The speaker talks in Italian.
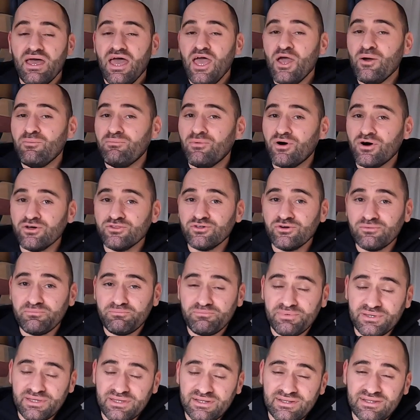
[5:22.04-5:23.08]
è un modo
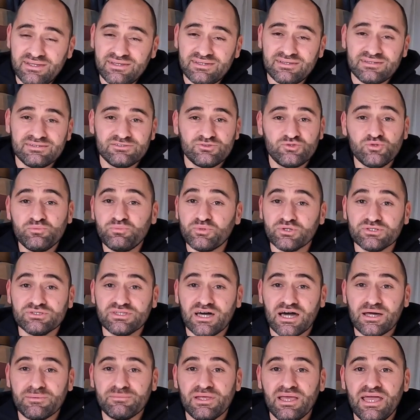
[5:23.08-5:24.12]
per
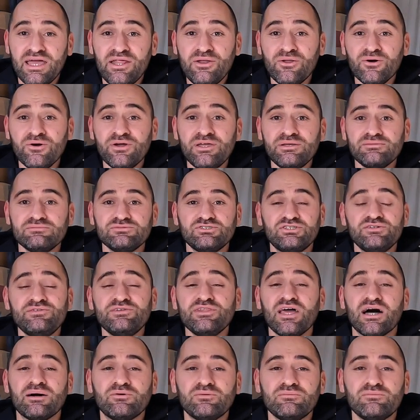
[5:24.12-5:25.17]
supportarmi e noi ci
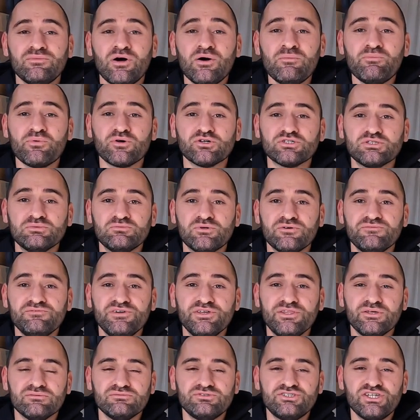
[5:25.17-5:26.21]
vediamo a un prossimo
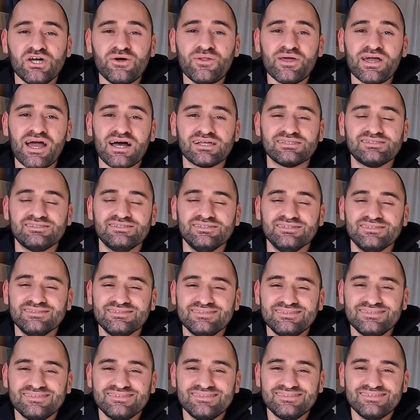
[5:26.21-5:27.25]
video. Ciao
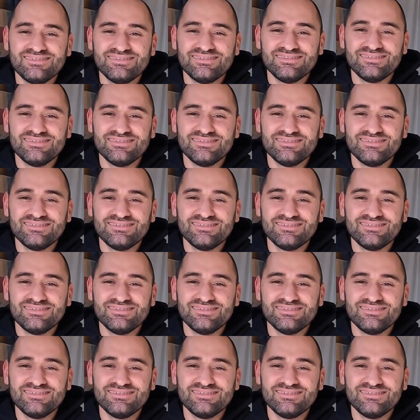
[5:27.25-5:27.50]
ragazzi!